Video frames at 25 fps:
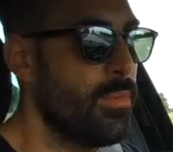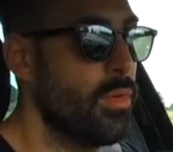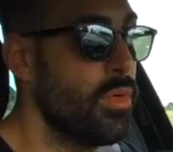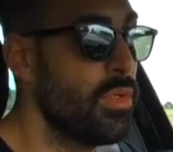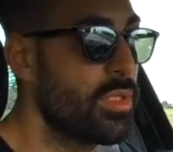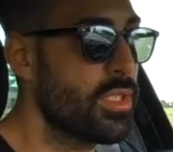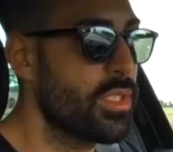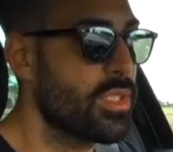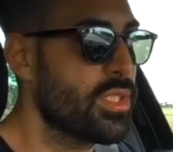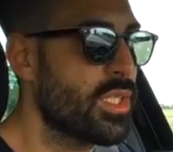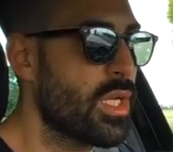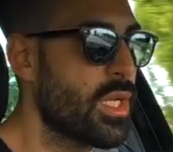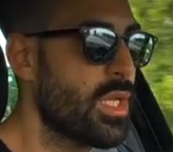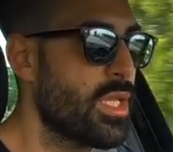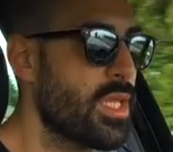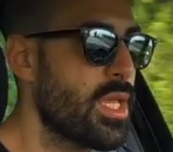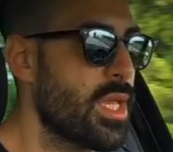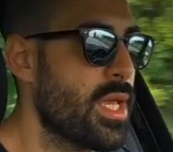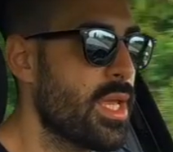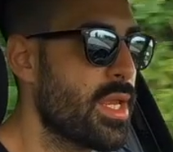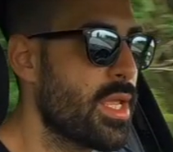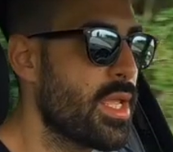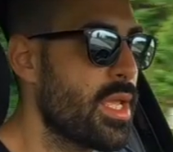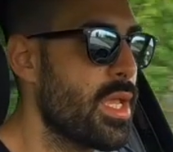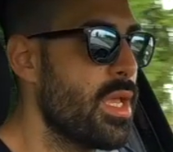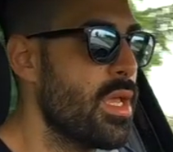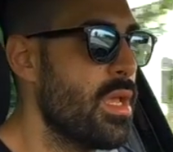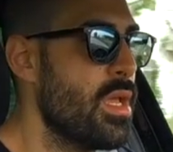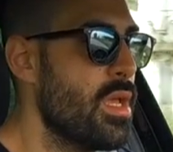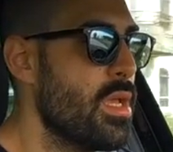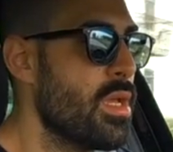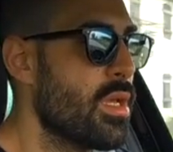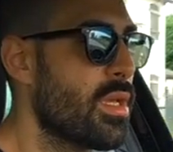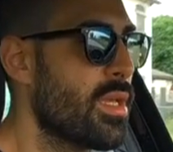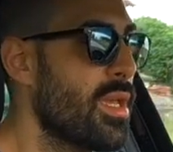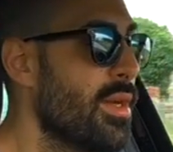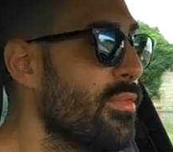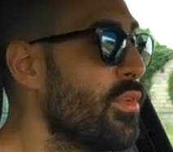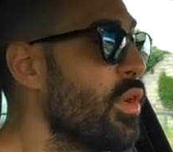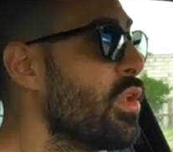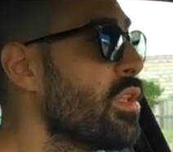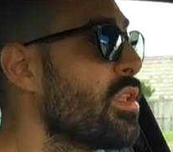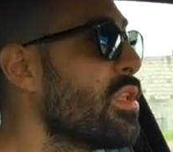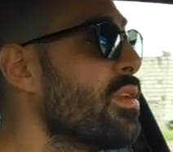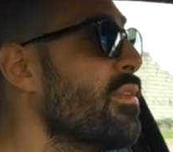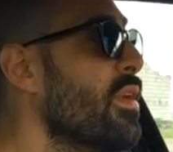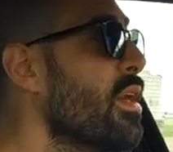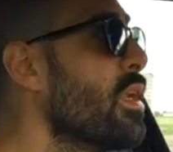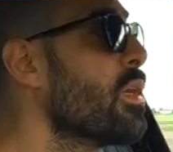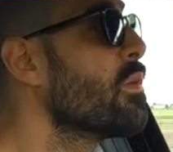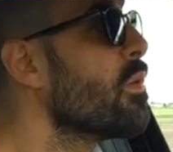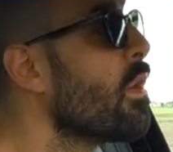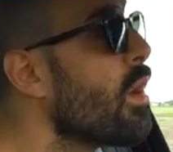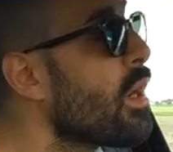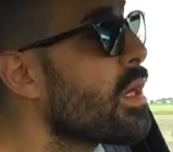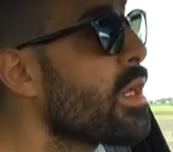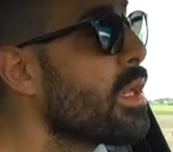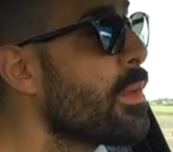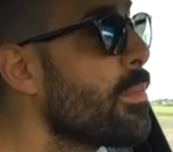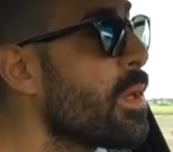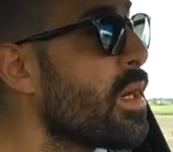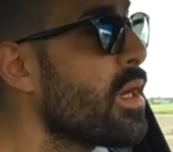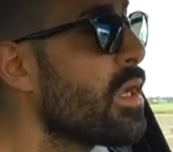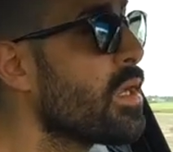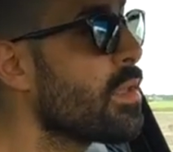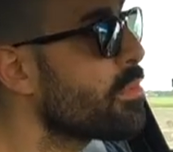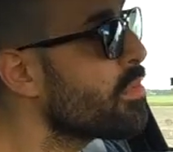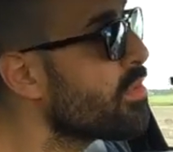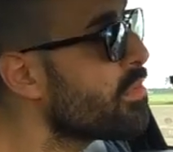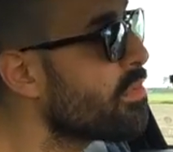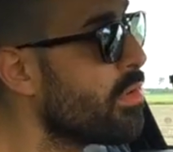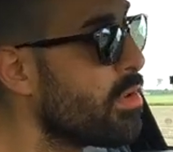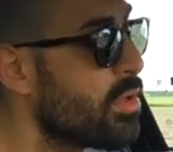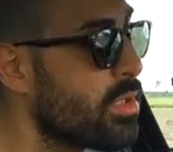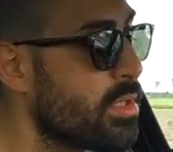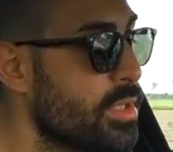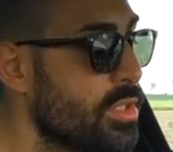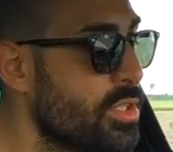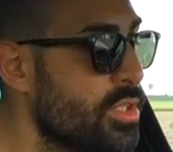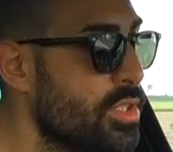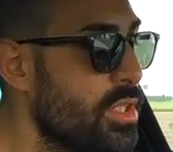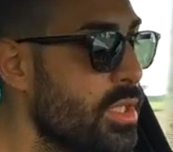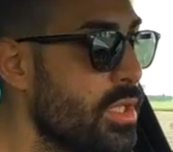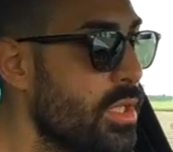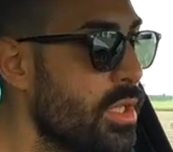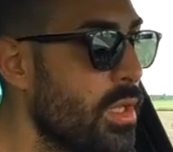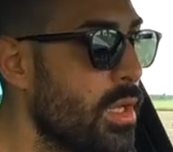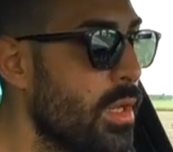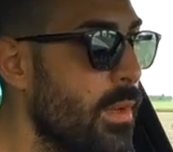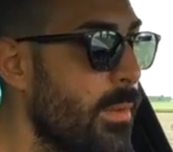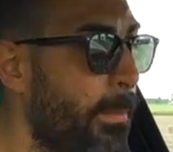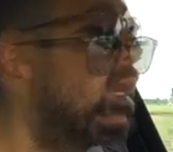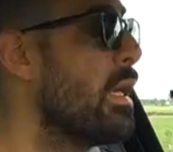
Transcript: a molte straniere che a volte vanno anche magari più forte, sì,